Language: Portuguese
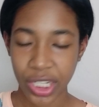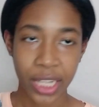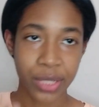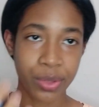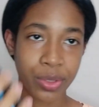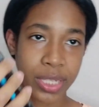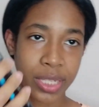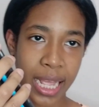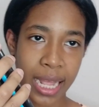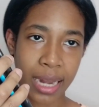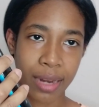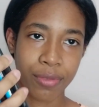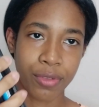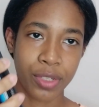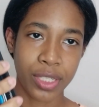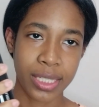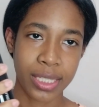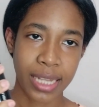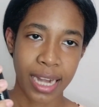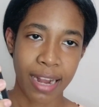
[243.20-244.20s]
dentro dela,
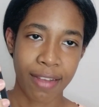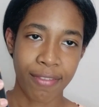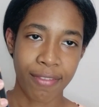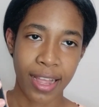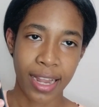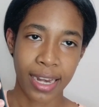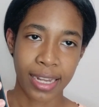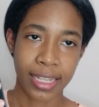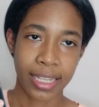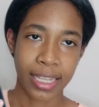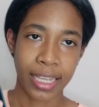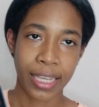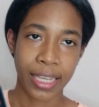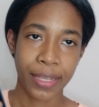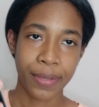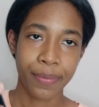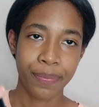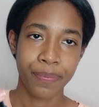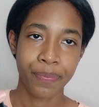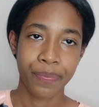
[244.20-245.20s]
vou destravar ela
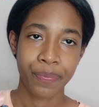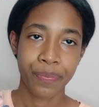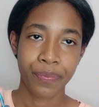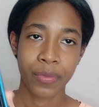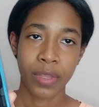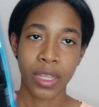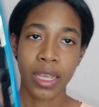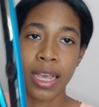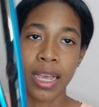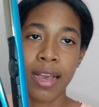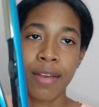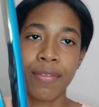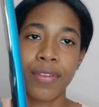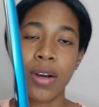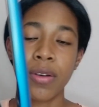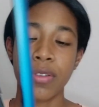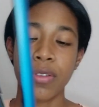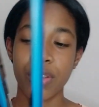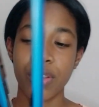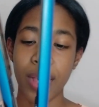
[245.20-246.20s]
aqui.
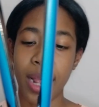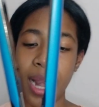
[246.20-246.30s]
Vamos